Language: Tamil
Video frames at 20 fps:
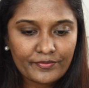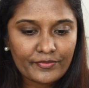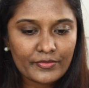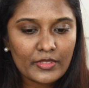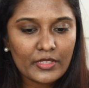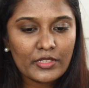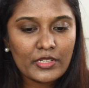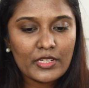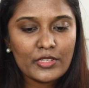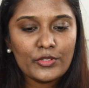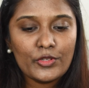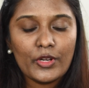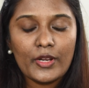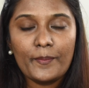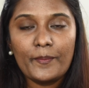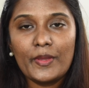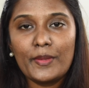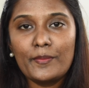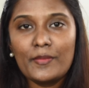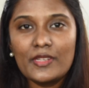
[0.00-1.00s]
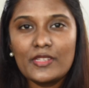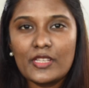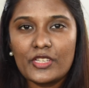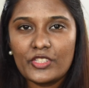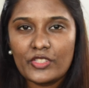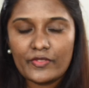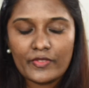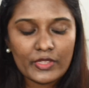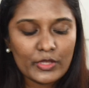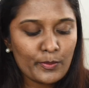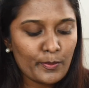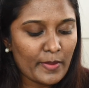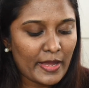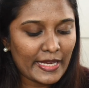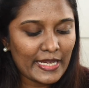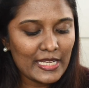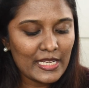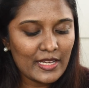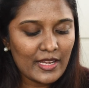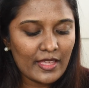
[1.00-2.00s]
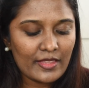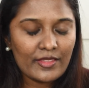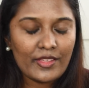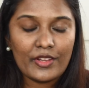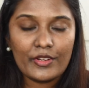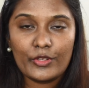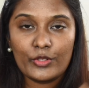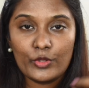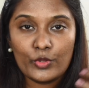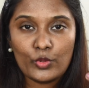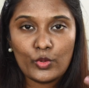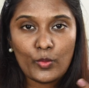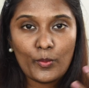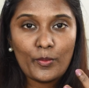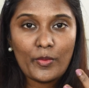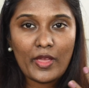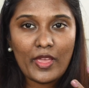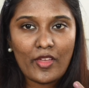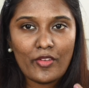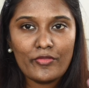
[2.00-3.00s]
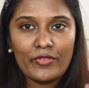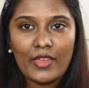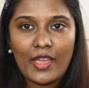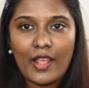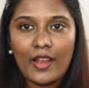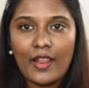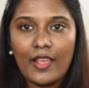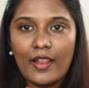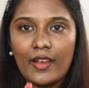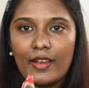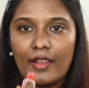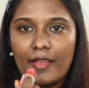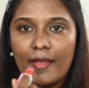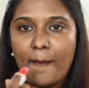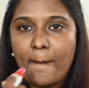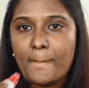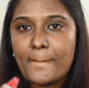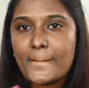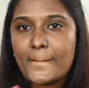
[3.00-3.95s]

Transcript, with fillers: இந்த டின்ட்டோட பிக்மெண்டேஷன் வந்து மைல்டாக தான் இருக்குது ரொம்ப ஹெவியாலாம் இல்லை